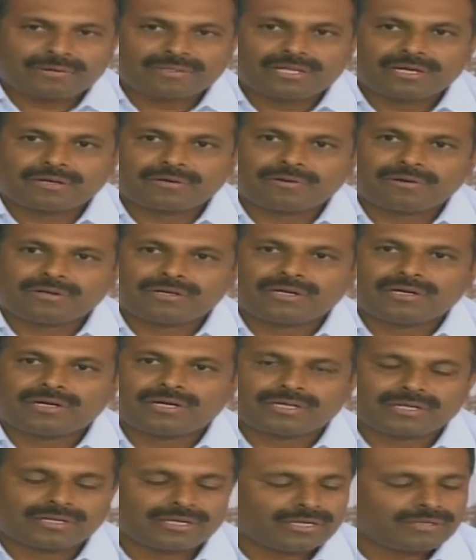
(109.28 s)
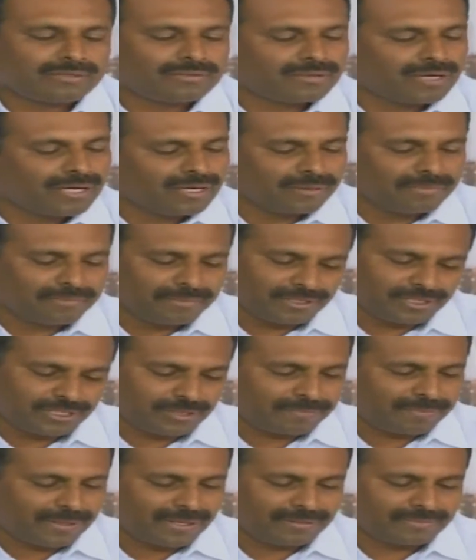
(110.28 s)
వందల కోట్లు అడిగినట్టుగా మీరు
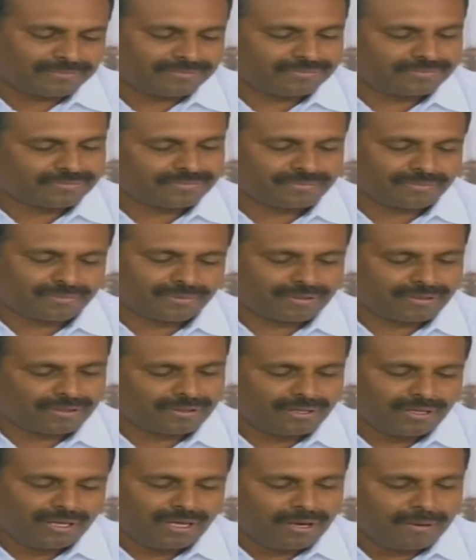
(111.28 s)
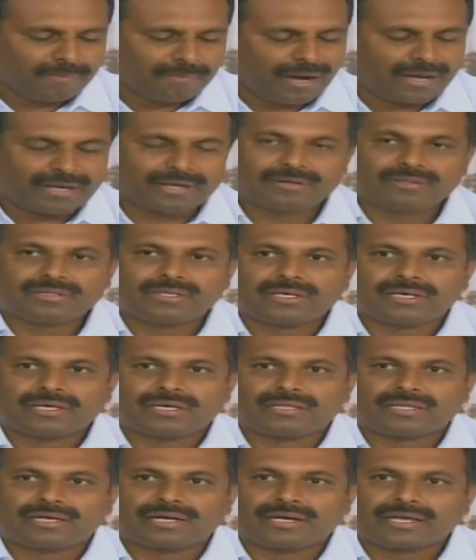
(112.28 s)
చెప్పారు బాగానే ఉంది
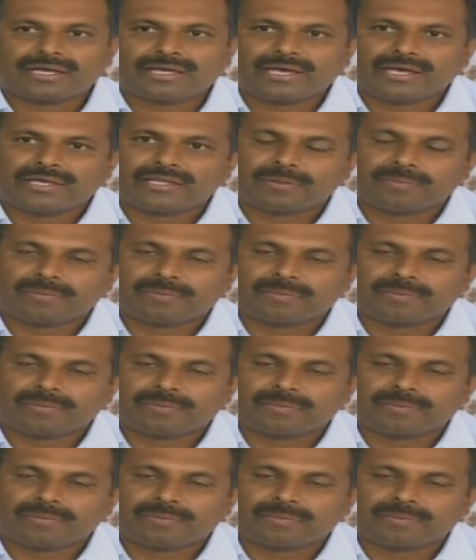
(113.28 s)
ఎందుకంటే కేంద్ర